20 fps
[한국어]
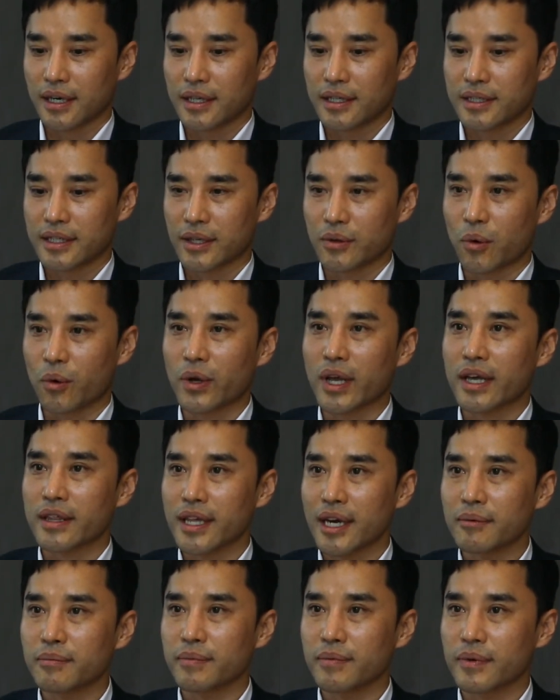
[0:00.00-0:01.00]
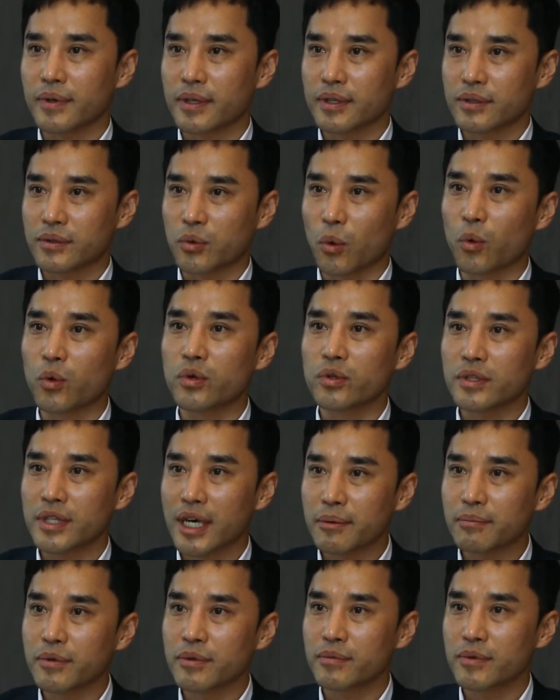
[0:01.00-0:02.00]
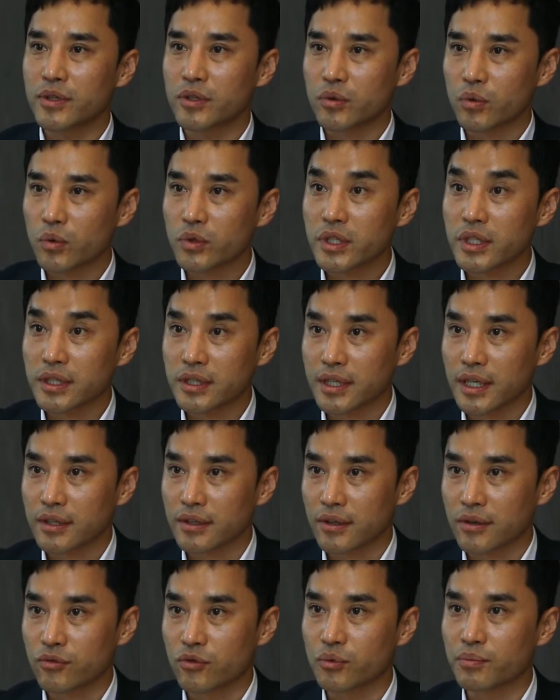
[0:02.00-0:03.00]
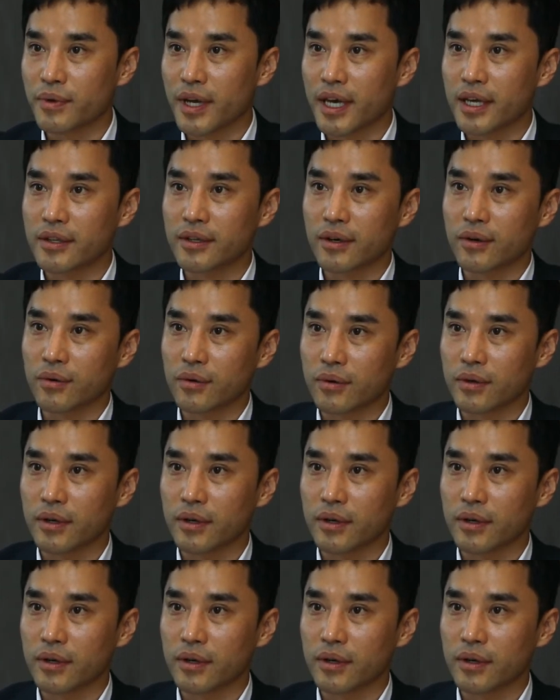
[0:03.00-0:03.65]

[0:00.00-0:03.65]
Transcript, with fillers: 이제 좋은 상품을 소싱을 해서 구매해서